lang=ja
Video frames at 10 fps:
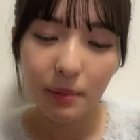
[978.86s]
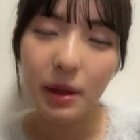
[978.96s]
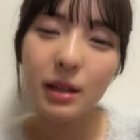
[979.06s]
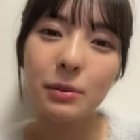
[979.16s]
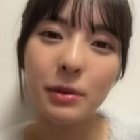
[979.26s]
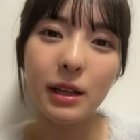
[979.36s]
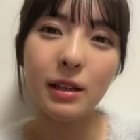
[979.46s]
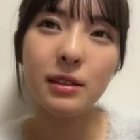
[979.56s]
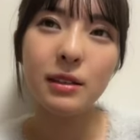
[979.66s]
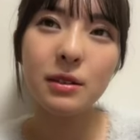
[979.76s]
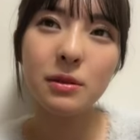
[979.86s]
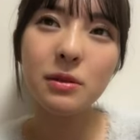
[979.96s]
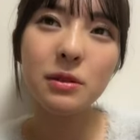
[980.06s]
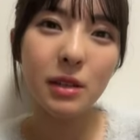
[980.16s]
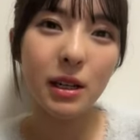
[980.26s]
は。まあでもね
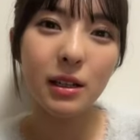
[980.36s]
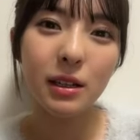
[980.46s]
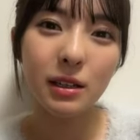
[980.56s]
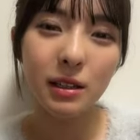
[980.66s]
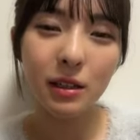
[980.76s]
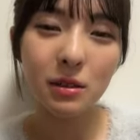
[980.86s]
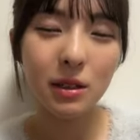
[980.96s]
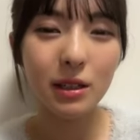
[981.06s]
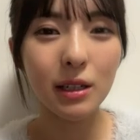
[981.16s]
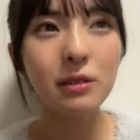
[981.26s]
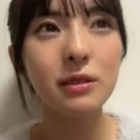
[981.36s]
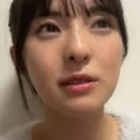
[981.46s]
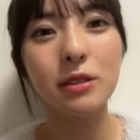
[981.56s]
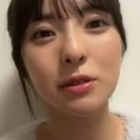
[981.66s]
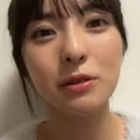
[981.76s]
本当になんとかなるんで
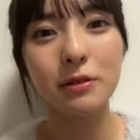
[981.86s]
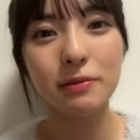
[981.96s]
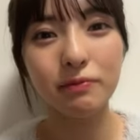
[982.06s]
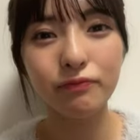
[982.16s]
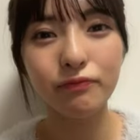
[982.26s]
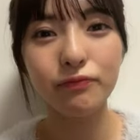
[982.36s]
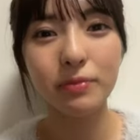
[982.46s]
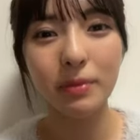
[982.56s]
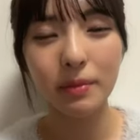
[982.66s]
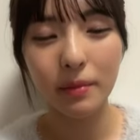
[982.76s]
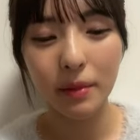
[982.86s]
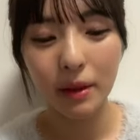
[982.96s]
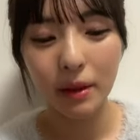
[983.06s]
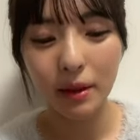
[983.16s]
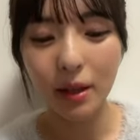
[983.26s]
すよ、うん、
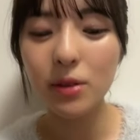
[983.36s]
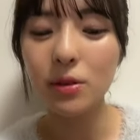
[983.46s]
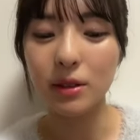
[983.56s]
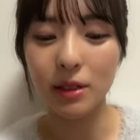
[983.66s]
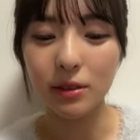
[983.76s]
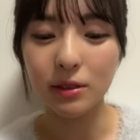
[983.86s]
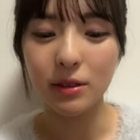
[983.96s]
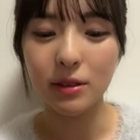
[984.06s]
なんとかなる